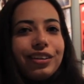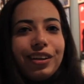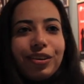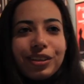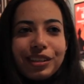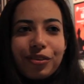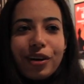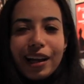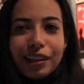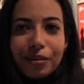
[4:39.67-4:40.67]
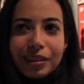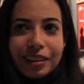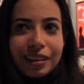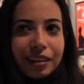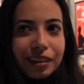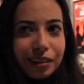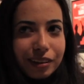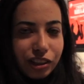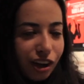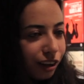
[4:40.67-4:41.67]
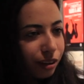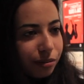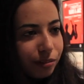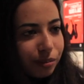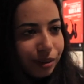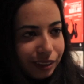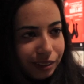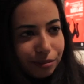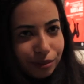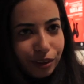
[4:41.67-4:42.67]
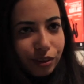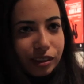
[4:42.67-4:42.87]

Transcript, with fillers: ندور سوا قعدنا مثلا شهر مع بعض ندور